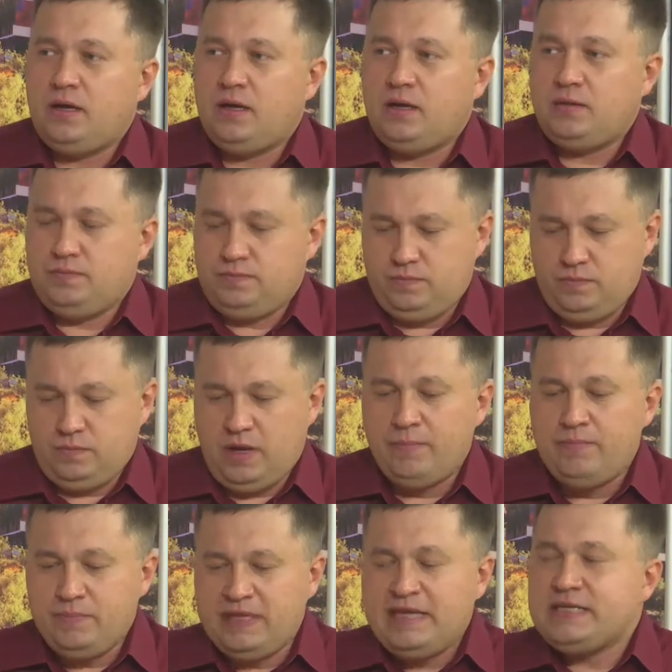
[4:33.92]
э,
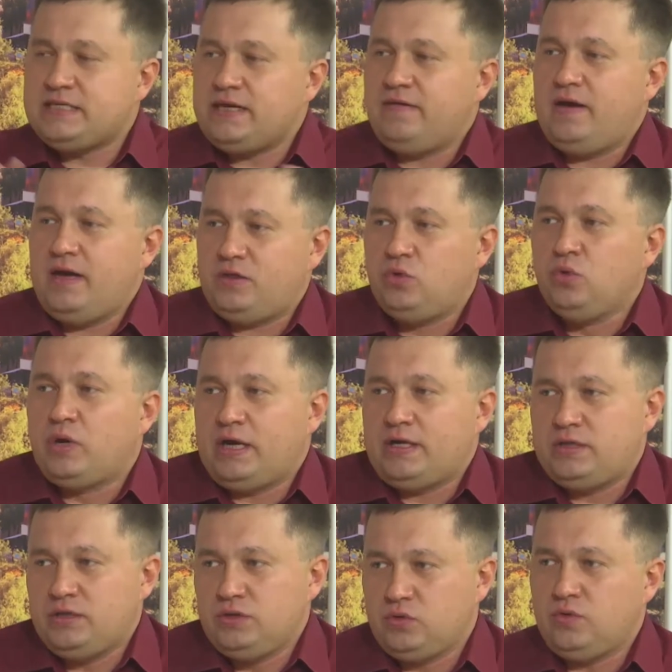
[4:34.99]
нарисовать ту
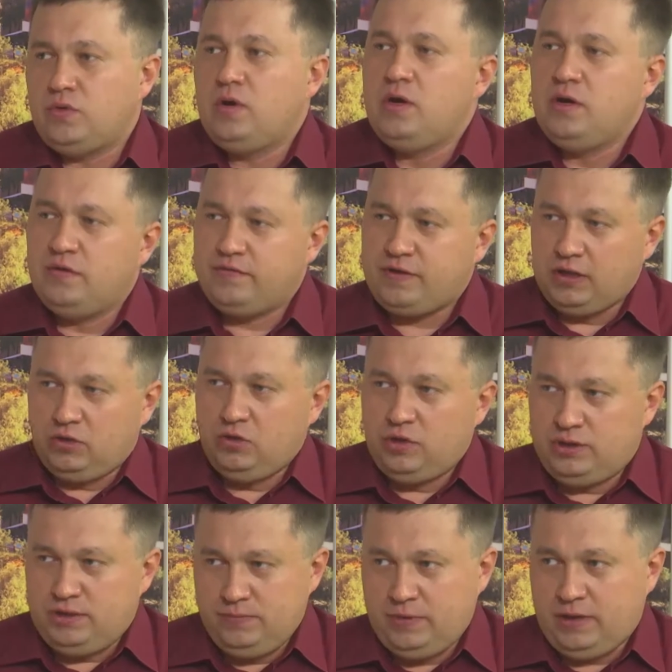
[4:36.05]
картинку, в
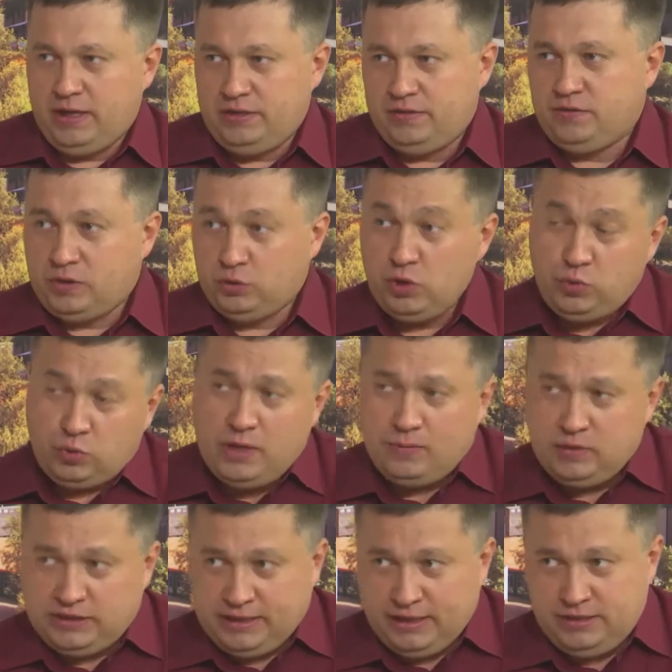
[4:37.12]
которой ты бы хотел,
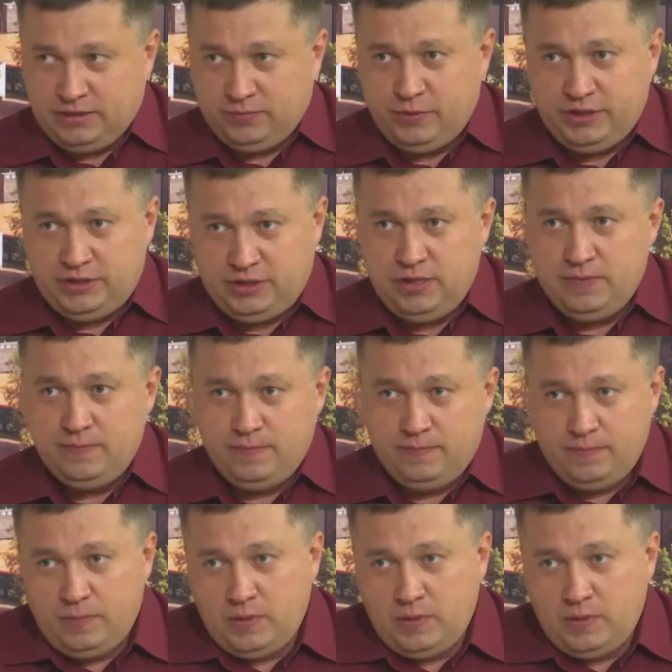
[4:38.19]
куда бы ты хотел прийти,